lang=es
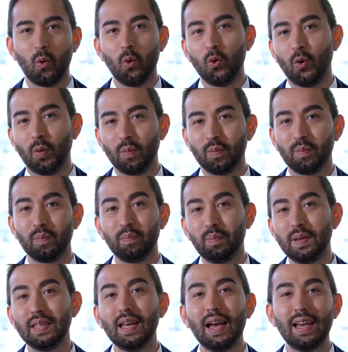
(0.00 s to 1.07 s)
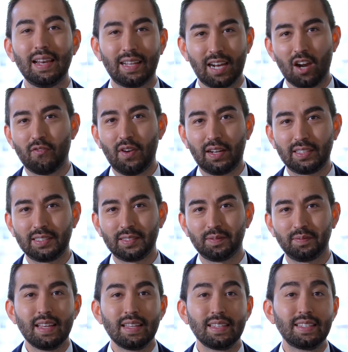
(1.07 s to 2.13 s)
1. Pida el Carfax.
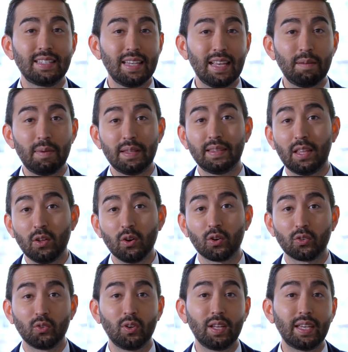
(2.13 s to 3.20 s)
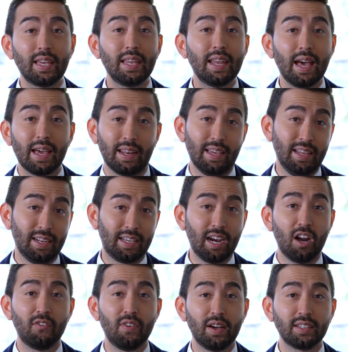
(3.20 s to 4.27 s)
Si el vendedor no le quiere dar el
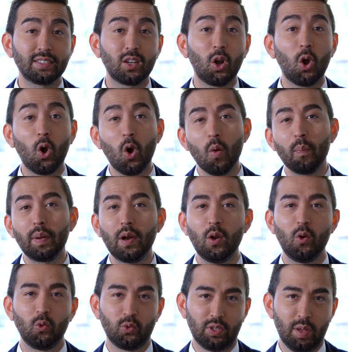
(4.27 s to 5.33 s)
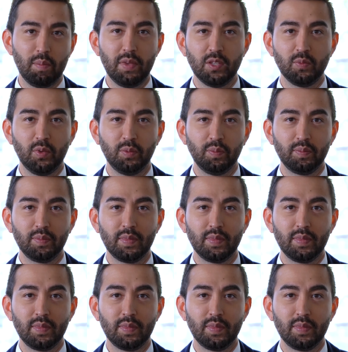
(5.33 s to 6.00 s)
Carfax, cómprelo usted mismo.